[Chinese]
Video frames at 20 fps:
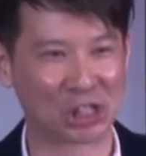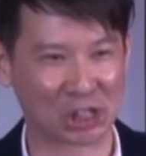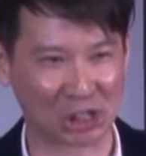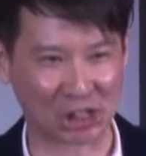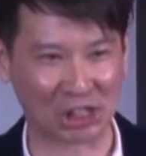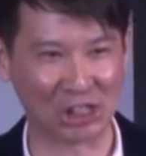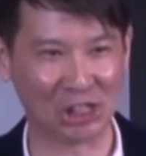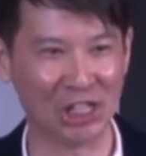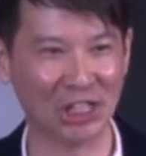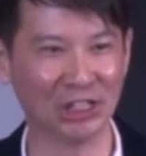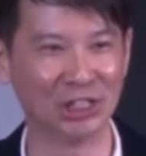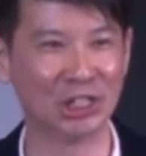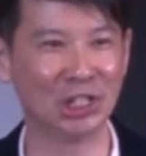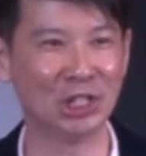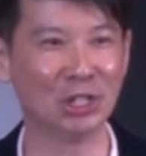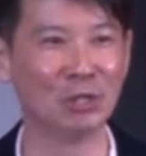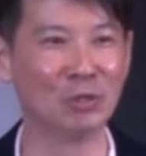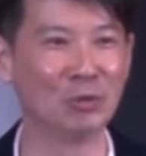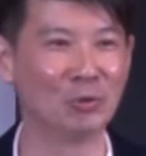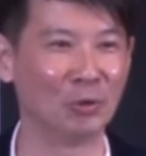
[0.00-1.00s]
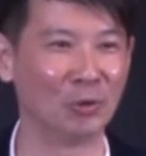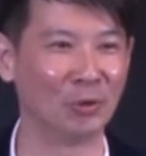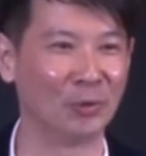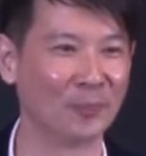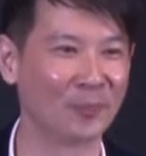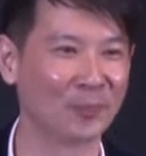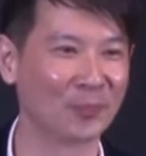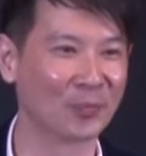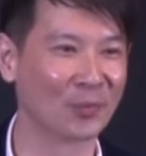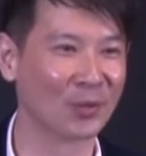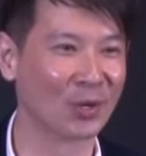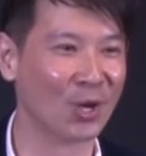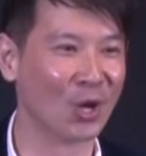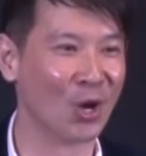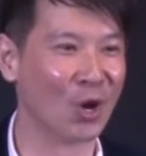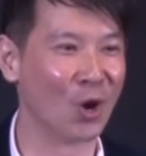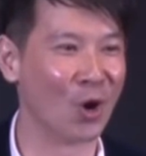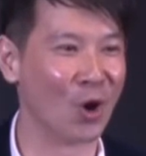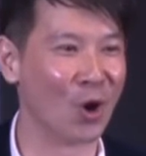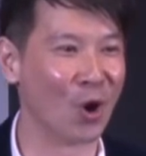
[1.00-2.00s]
死荫的幽谷，
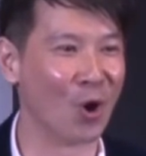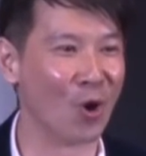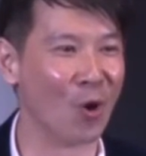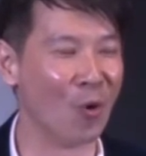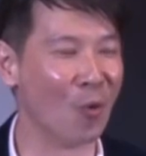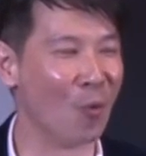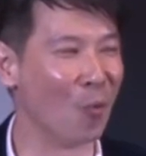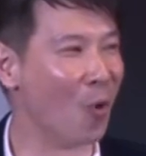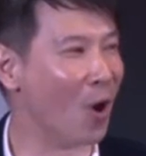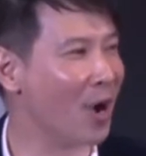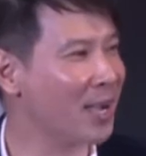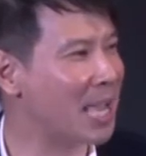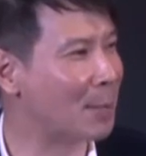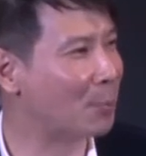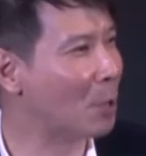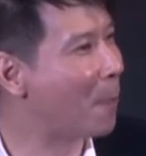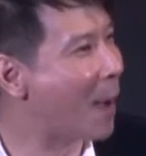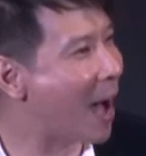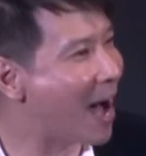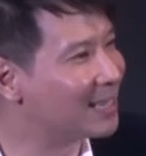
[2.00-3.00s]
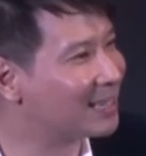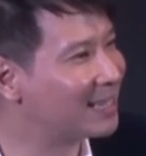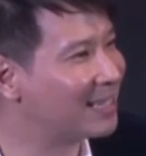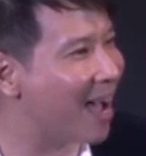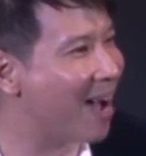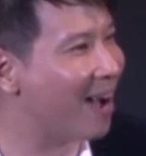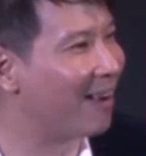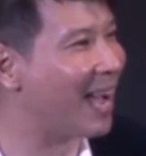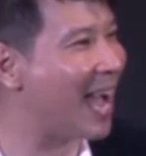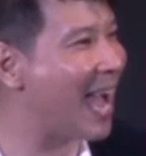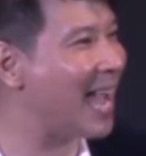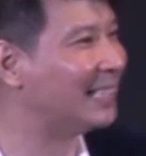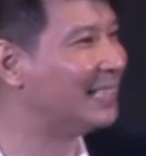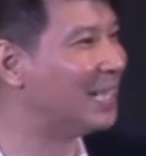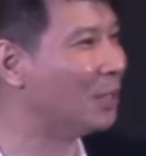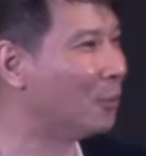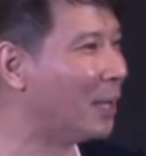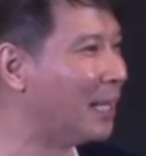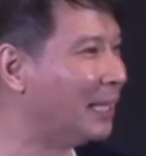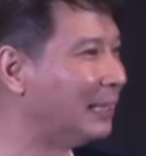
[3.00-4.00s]
我也不怕遭害，
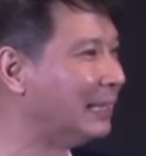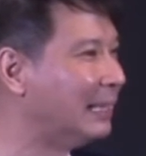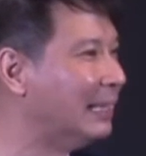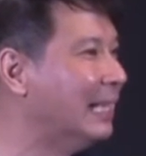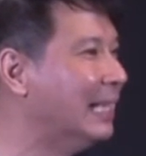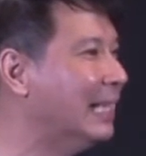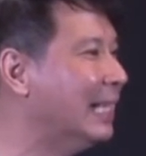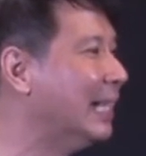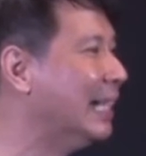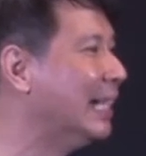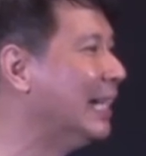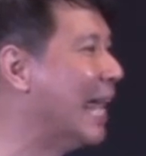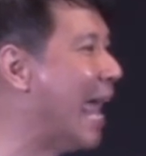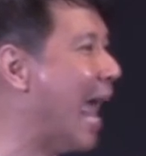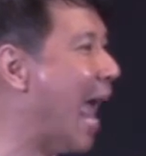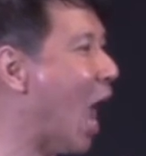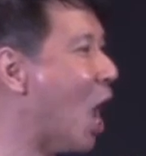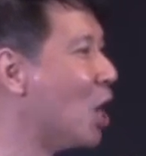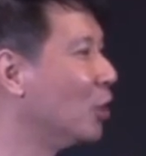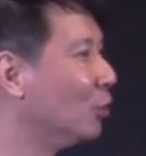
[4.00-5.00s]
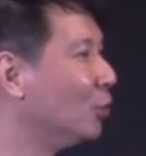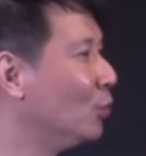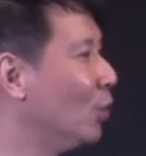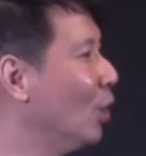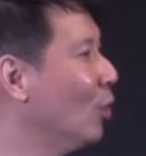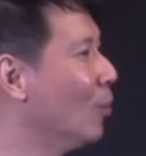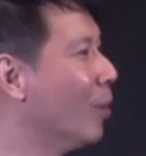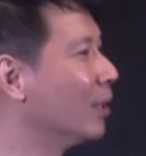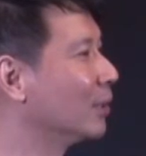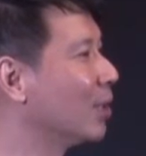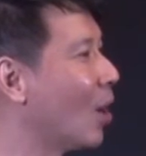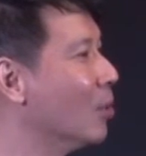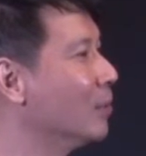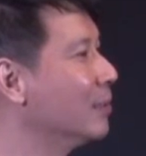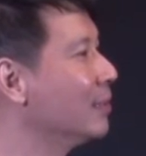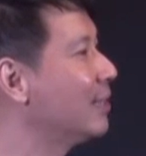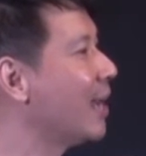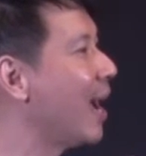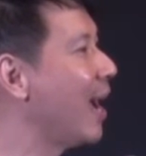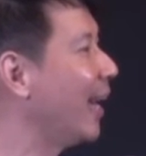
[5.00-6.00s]
因为你与我
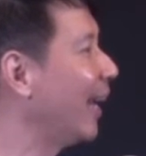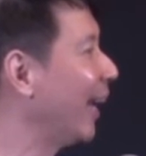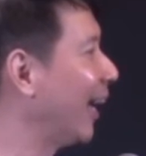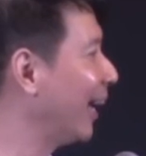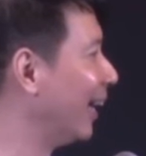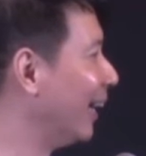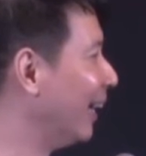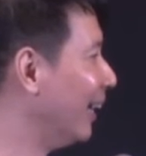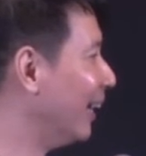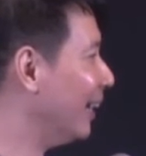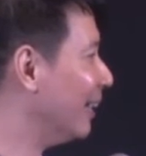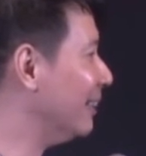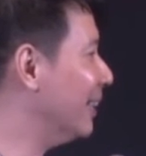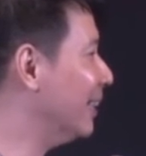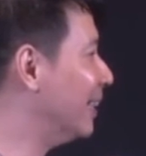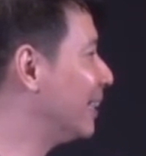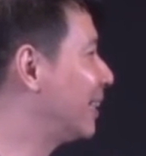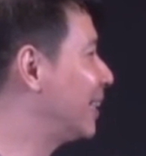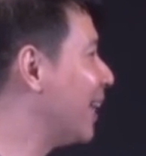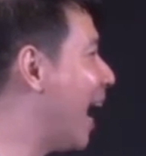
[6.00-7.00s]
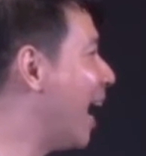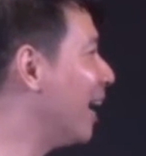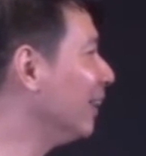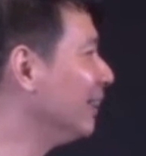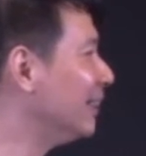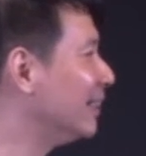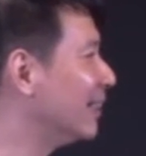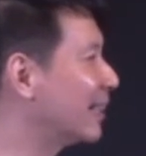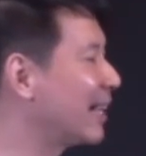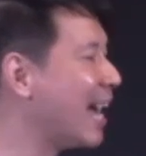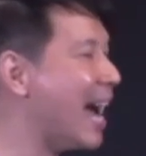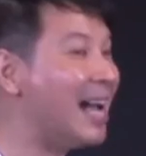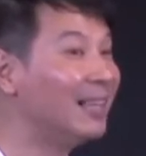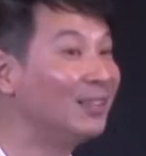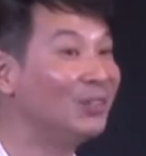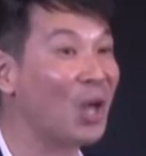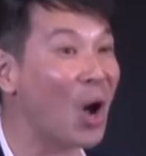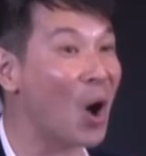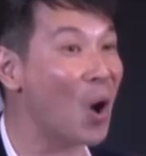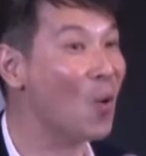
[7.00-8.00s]
同在，你的杖、你的
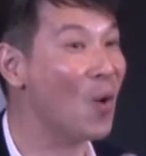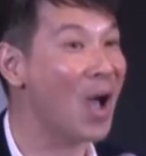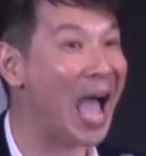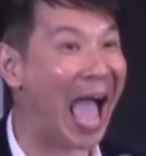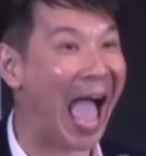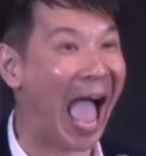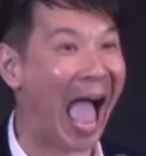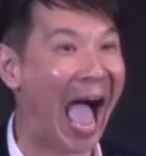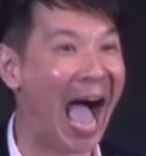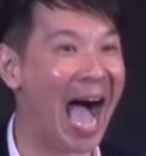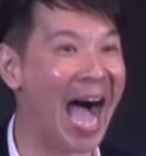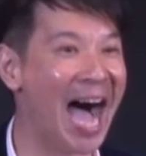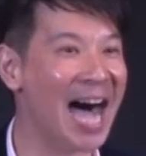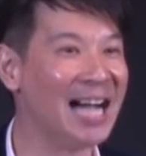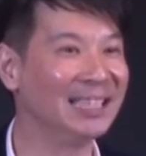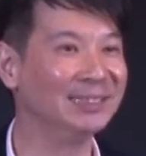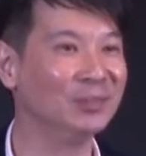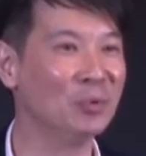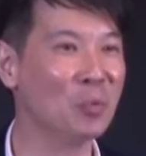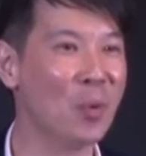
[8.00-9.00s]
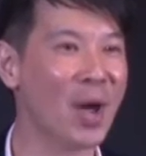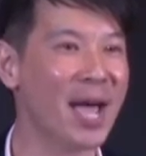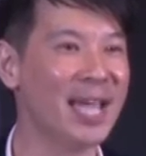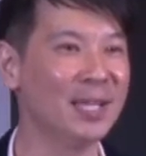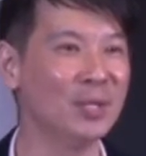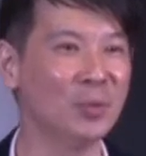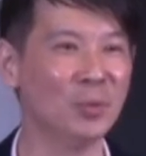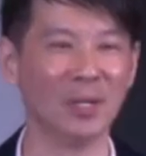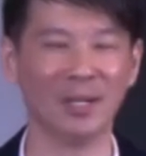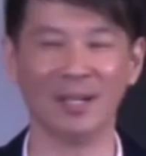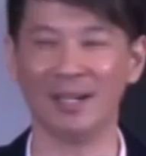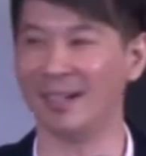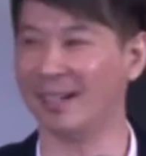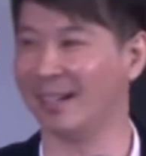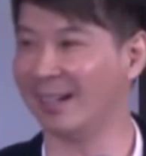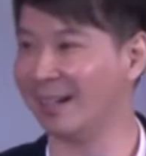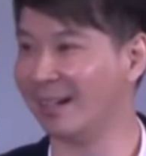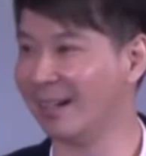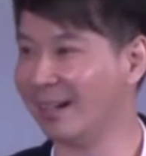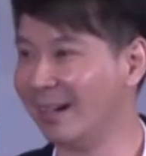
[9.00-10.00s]
竿都安慰
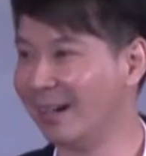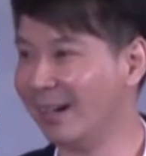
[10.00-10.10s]
我。”